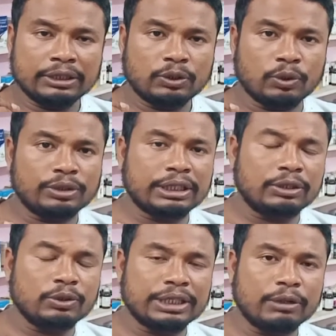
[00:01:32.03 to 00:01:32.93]
স্টোরেজ
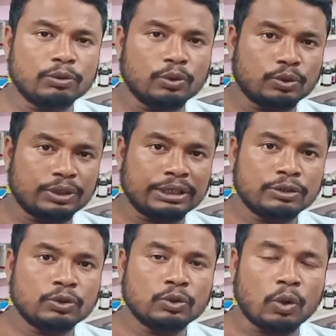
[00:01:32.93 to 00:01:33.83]
জাতীয় যে কোনো ওষুধই
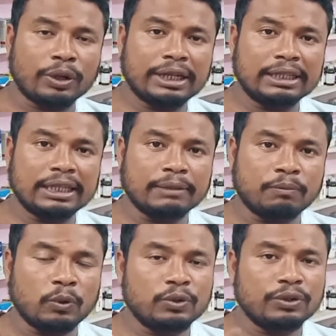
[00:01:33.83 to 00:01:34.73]
যদি দরকারের থেকে
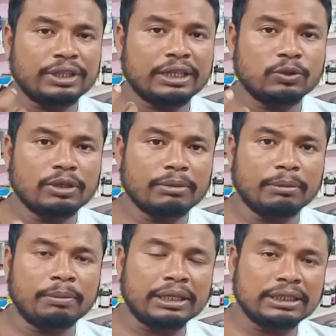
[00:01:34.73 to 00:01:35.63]
প্রয়োজন থেকে যদি আমরা
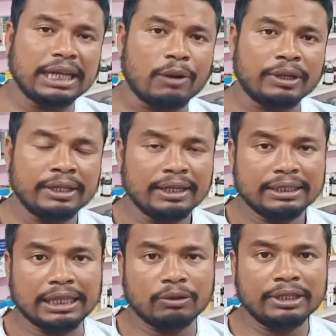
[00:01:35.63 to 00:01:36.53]
বেশি খাওয়াই
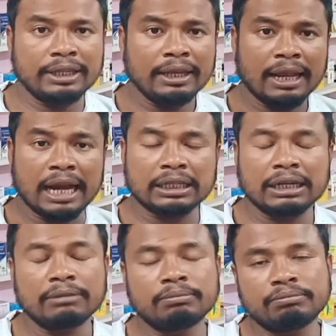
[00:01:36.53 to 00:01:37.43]
তাহলে কি
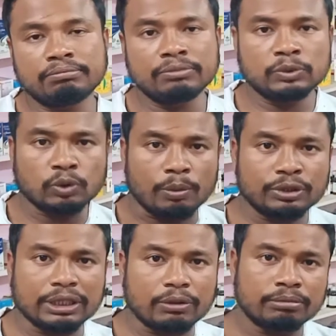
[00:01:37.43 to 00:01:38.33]
একটা
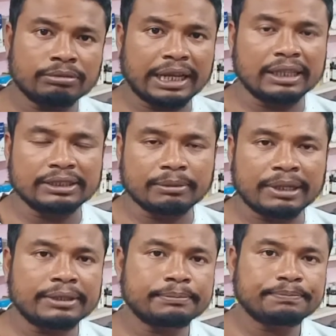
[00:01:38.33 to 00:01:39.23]
সমস্যা দেখা দিতে
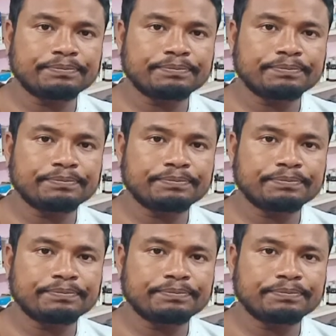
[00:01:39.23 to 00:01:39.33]
পারে